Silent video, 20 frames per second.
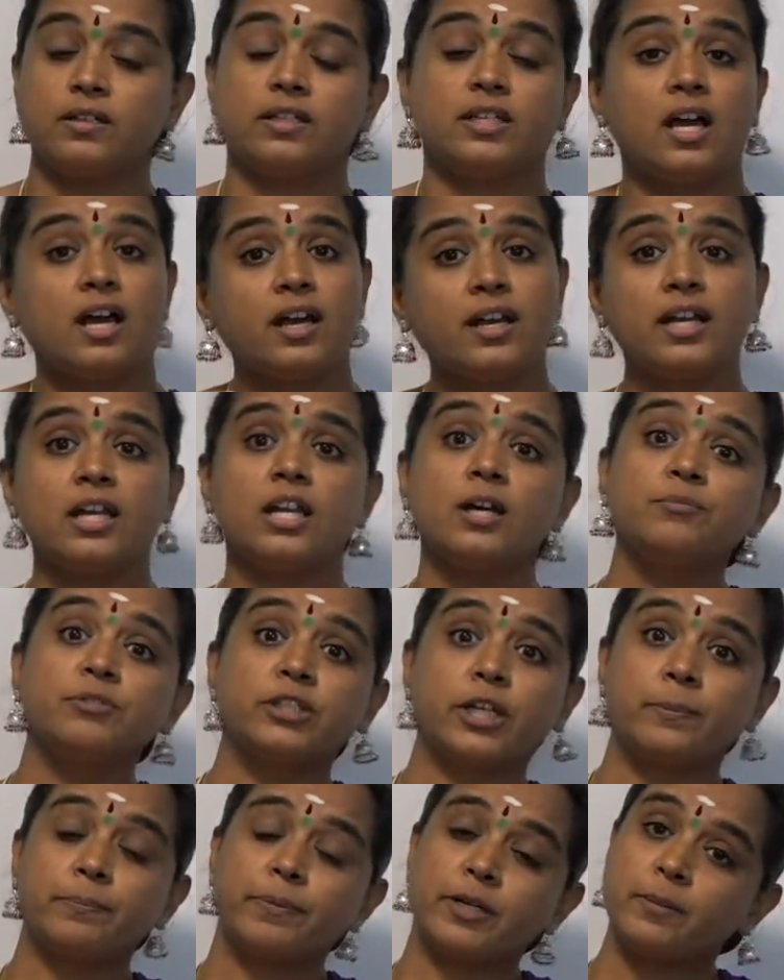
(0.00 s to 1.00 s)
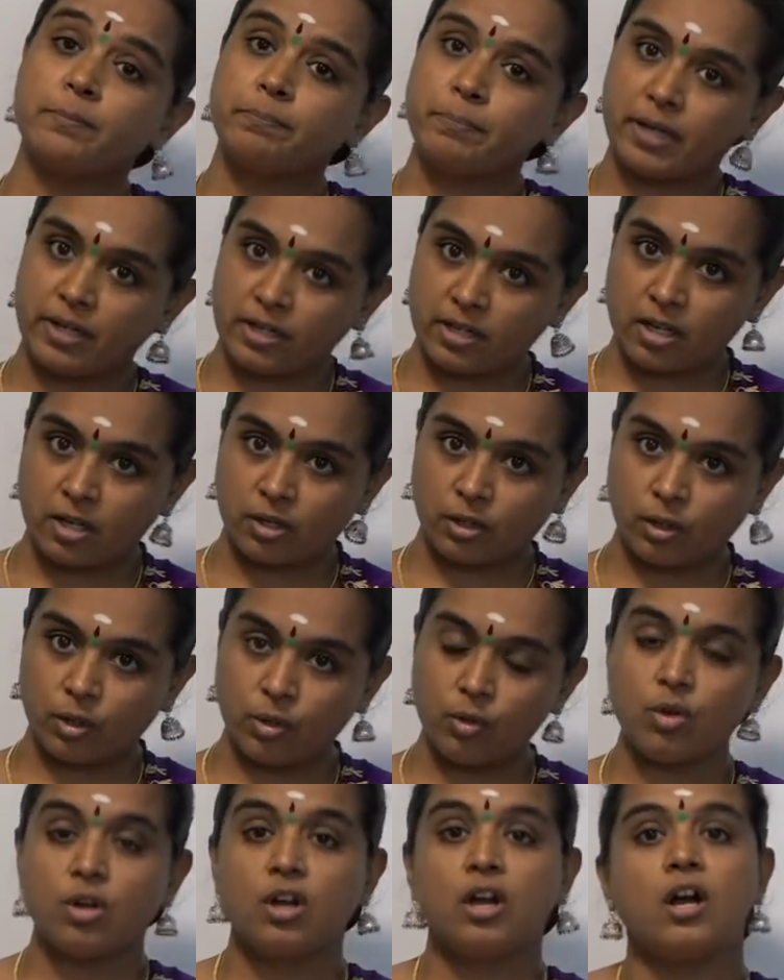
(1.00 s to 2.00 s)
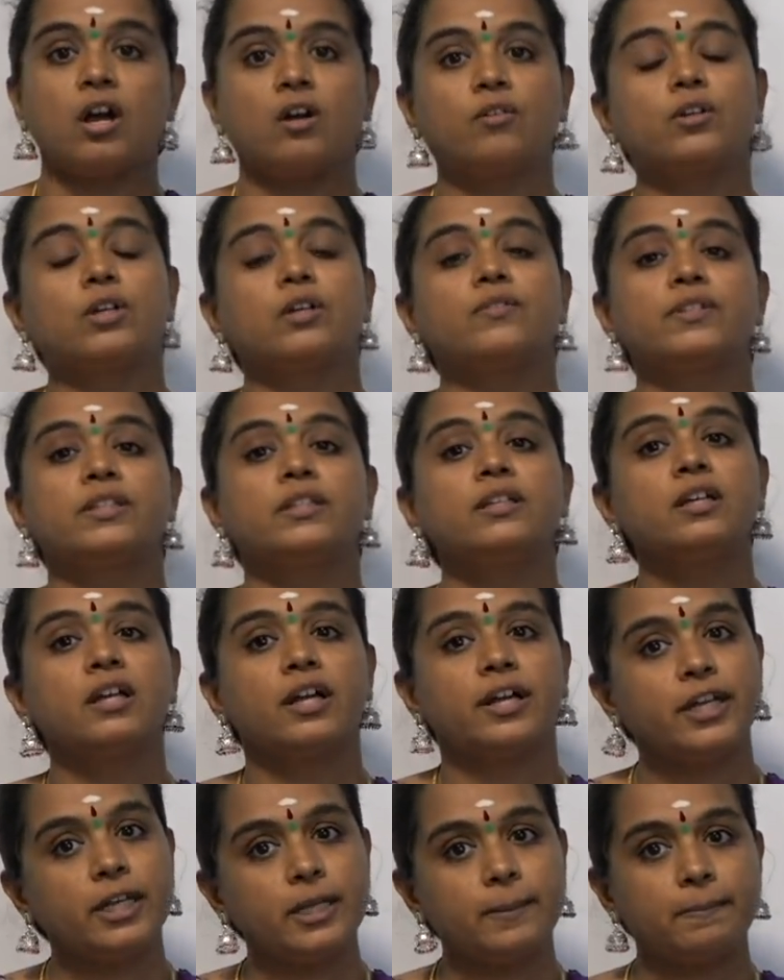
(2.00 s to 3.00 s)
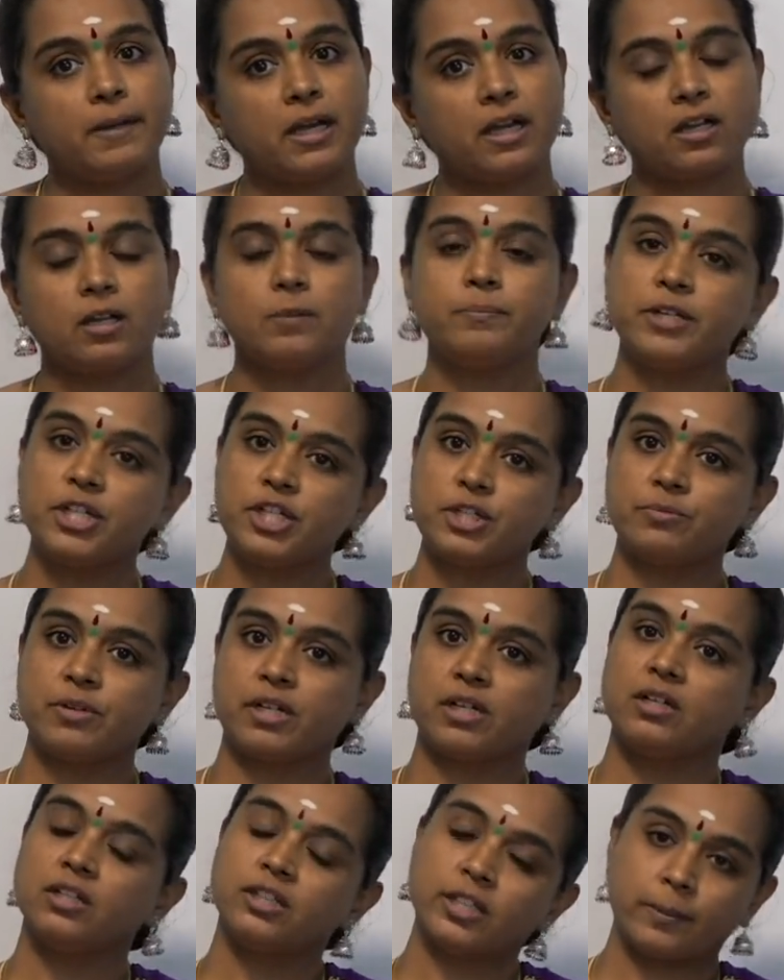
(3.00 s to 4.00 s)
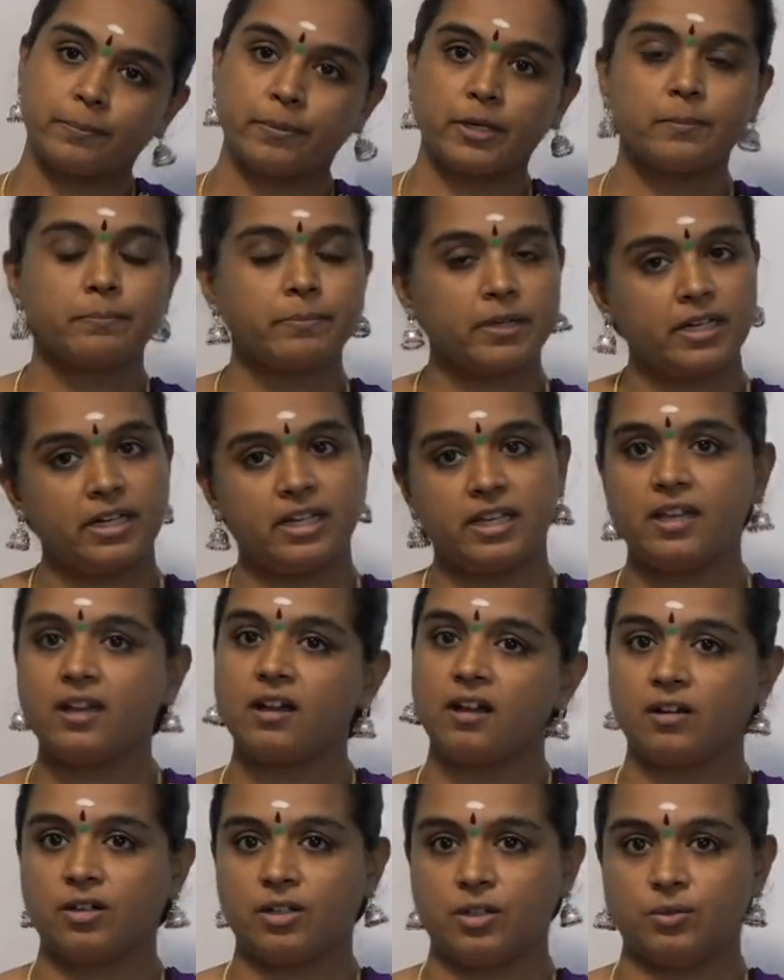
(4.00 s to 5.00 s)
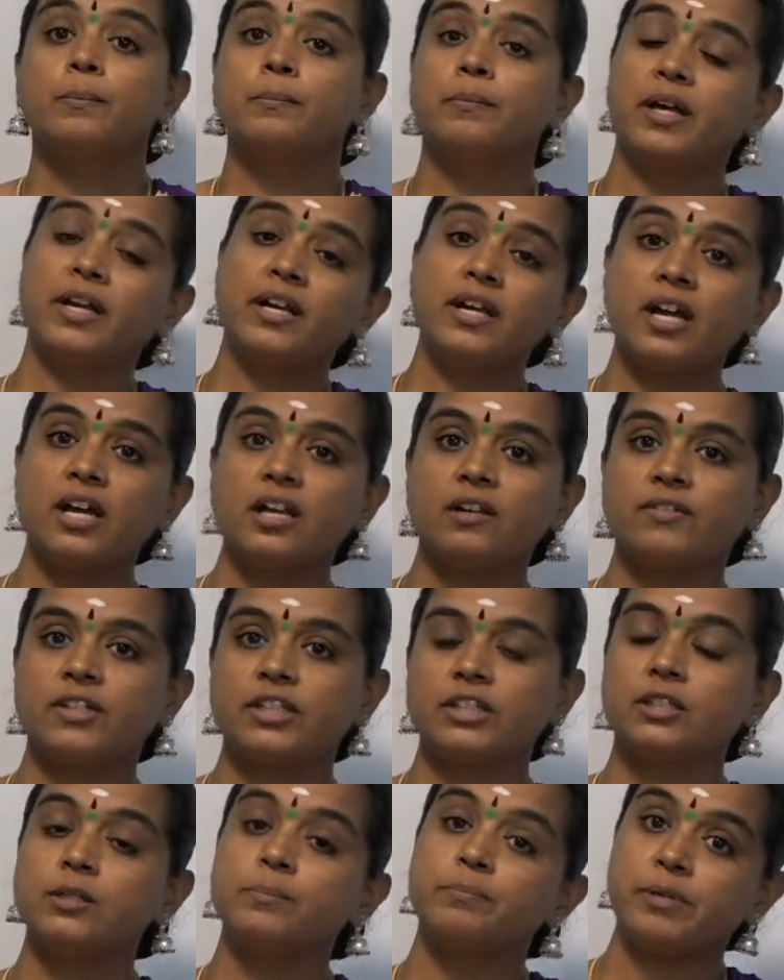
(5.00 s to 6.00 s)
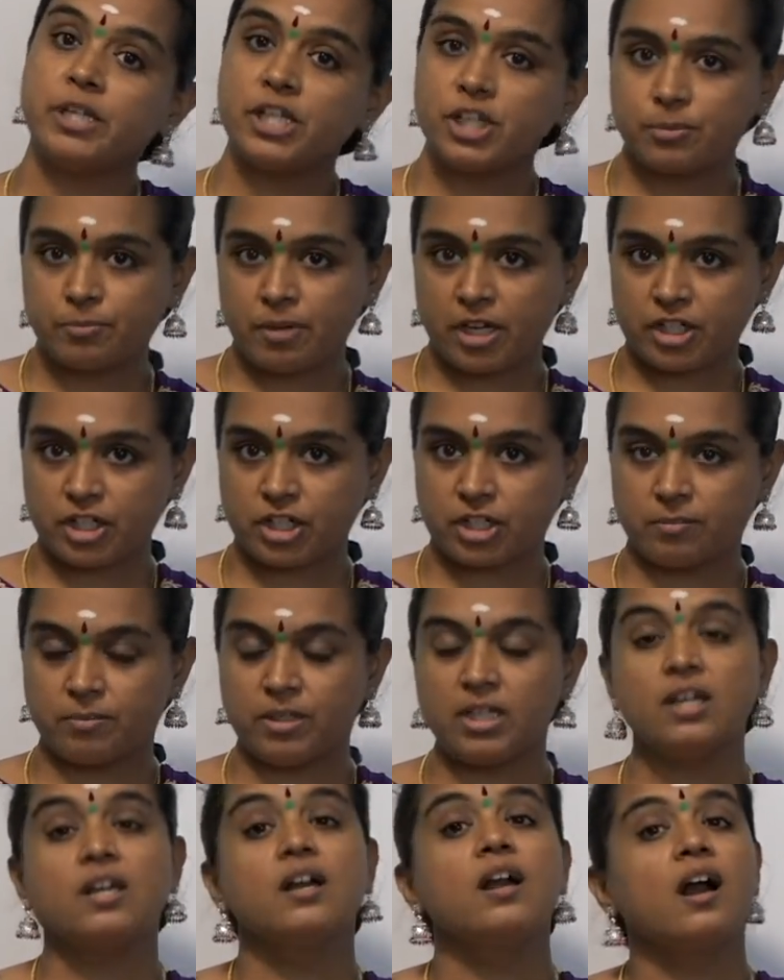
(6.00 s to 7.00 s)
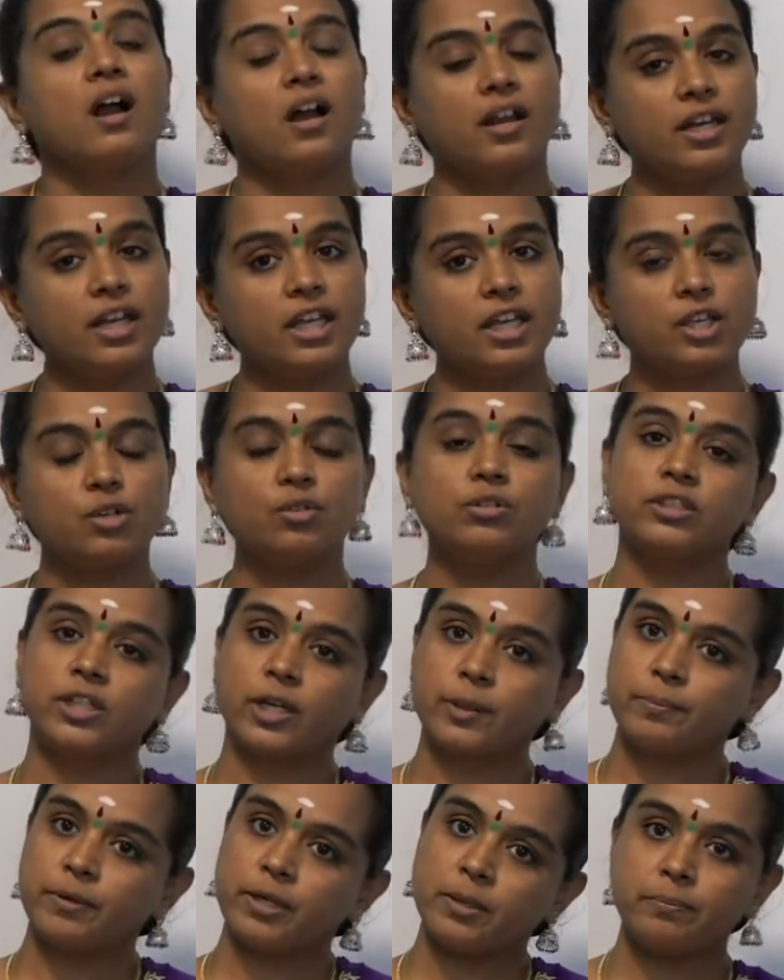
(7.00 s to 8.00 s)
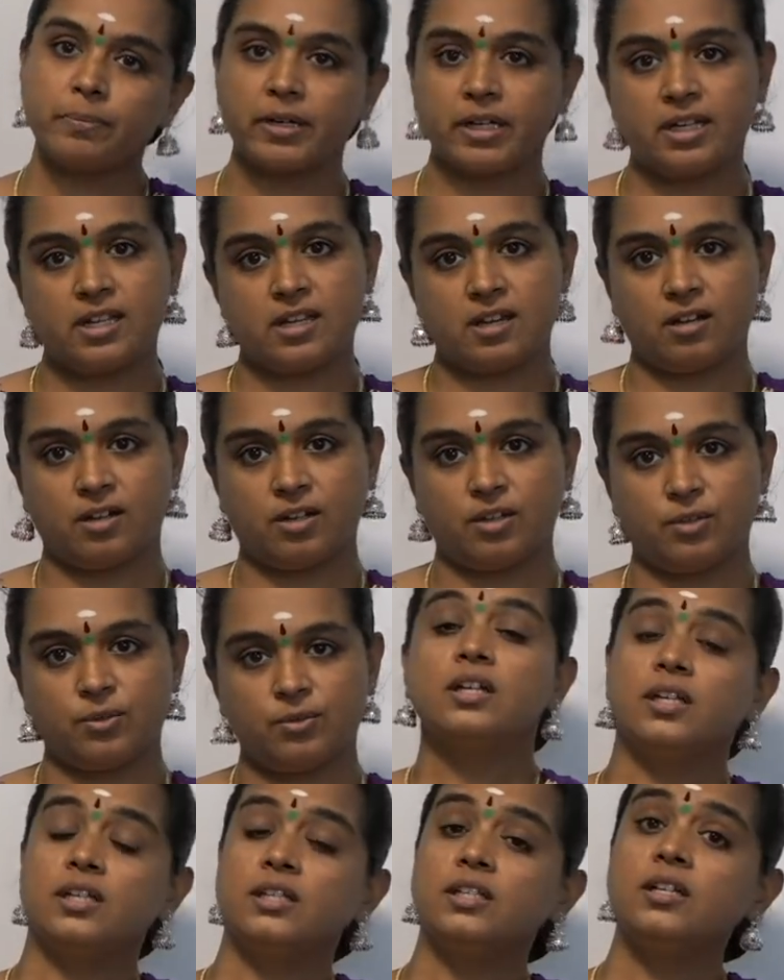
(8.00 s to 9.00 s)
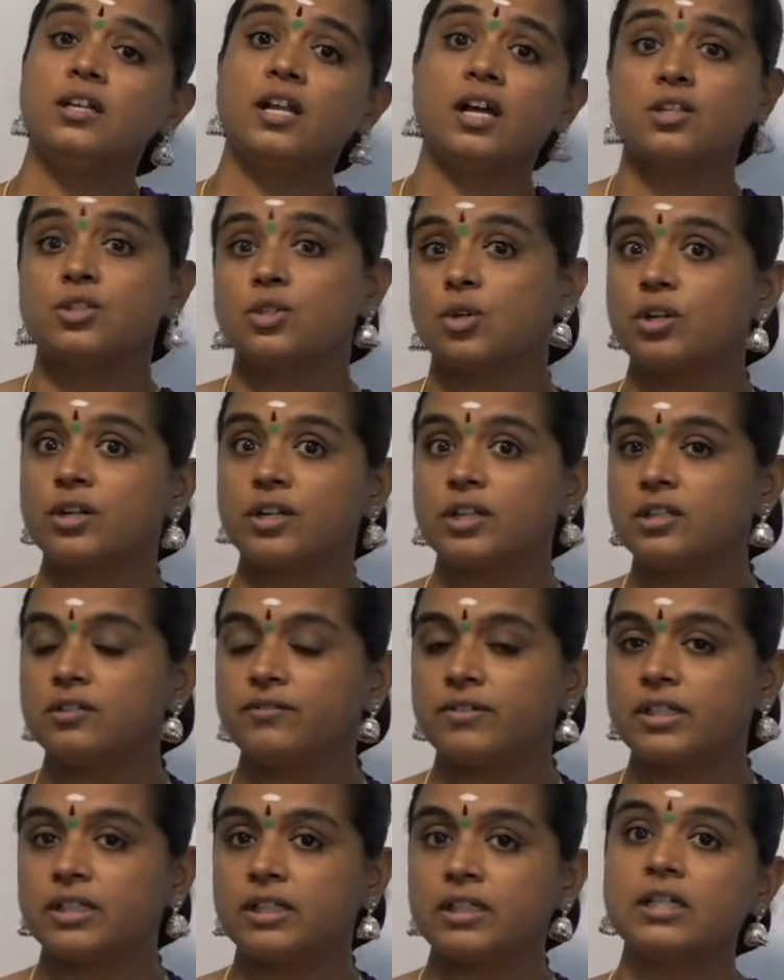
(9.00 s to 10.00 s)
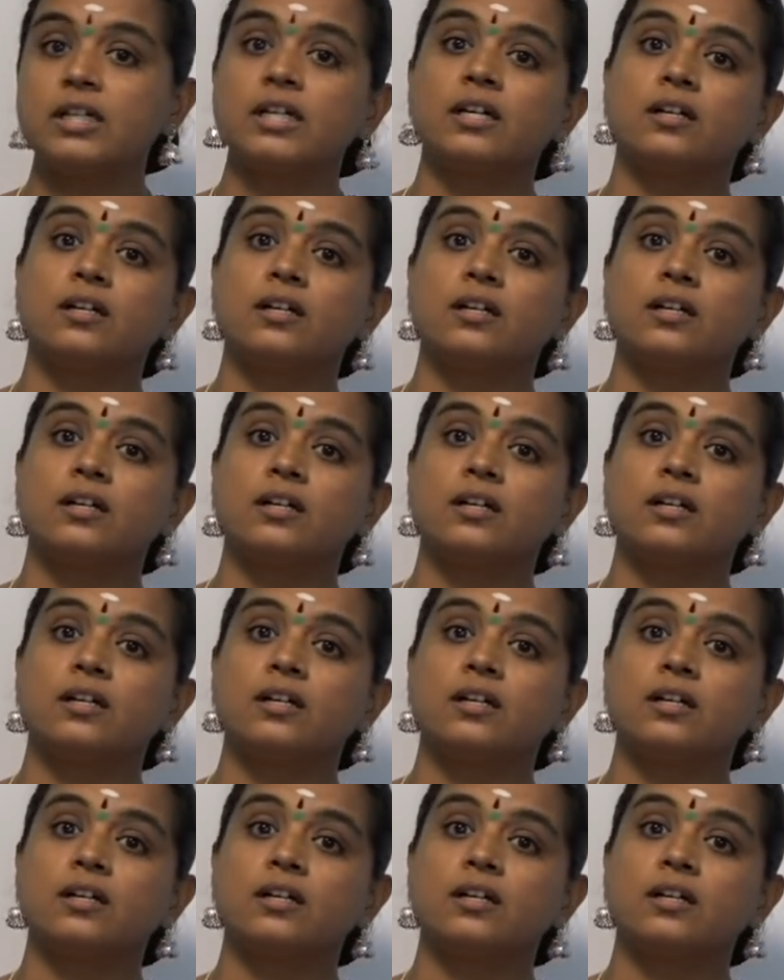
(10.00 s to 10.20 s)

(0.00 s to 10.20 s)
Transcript: யாரெல்லாம் தர்ப்பணம் பண்ணுறாங்களோ அவங்க வந்து கண்டிப்பாக பீஷ்மருக்கு தர்ப்பணம் பண்ணியே ஆகணும் மறுநாள் வந்து பீஷ்மாஷ்டமி அன்னைக்கும் தர்ப்பணம் பண்ணி ஆகணும் இது நான் சொல்றது வந்து